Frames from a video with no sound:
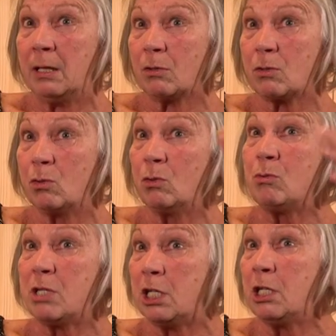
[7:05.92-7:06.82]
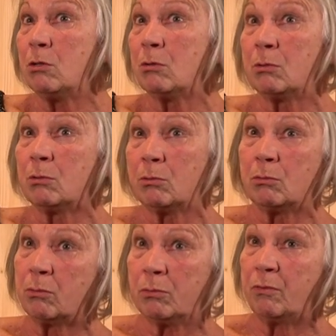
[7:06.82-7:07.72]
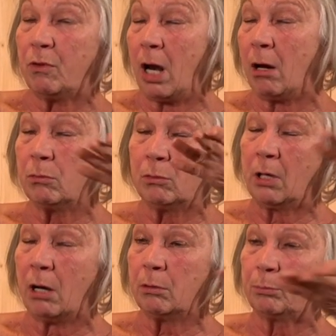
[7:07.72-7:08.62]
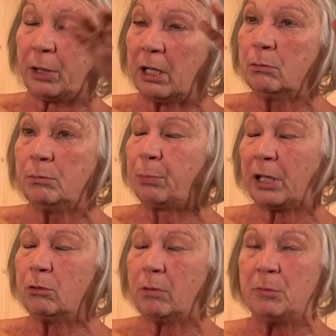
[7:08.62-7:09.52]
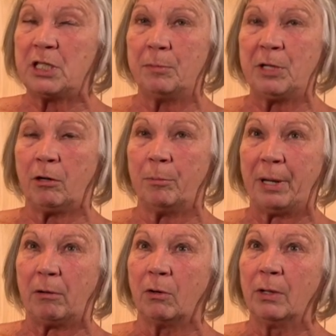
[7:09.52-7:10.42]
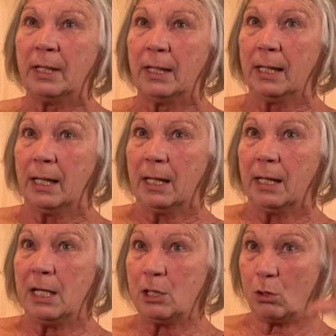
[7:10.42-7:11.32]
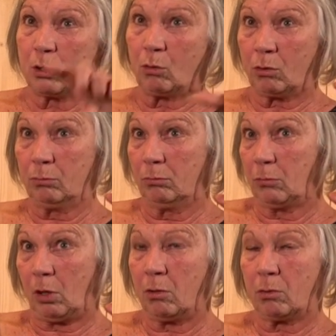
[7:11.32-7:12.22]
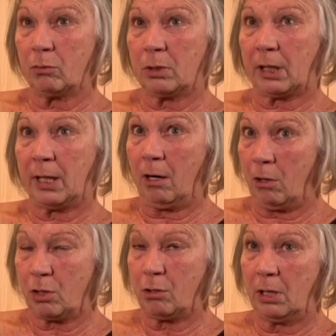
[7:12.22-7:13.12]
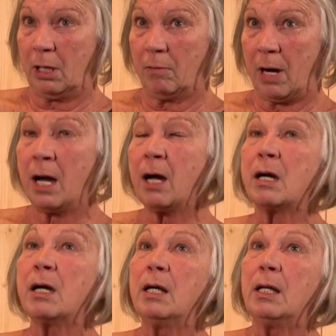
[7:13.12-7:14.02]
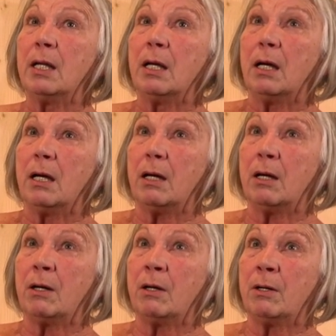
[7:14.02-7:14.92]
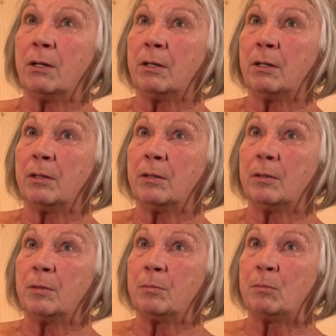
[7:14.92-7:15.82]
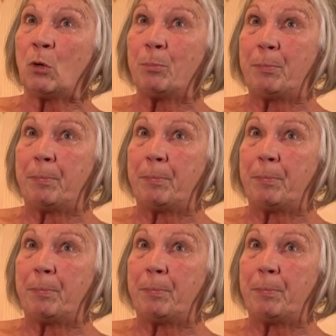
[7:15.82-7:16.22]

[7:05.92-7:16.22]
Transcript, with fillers: dans une usine, euh, voilà, là près, près d'où habitaient mes grands-parents. Ils se sont rencontrés en Saône-et-Loire. mon